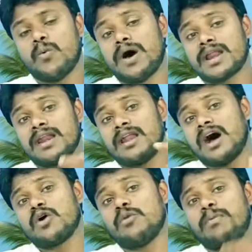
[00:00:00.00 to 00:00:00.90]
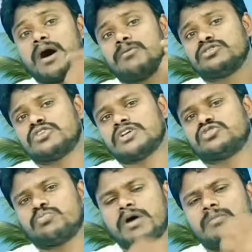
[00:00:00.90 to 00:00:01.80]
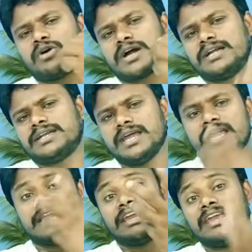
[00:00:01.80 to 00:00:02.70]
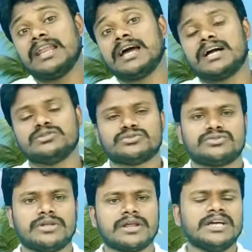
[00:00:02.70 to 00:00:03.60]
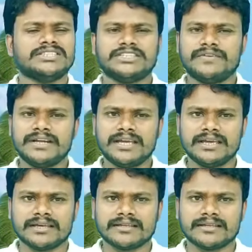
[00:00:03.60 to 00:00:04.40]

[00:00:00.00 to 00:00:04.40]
వారిని నాగుపాము త్రాసుపాము కంటే హీనంగా చూస్తున్నారు చివరికి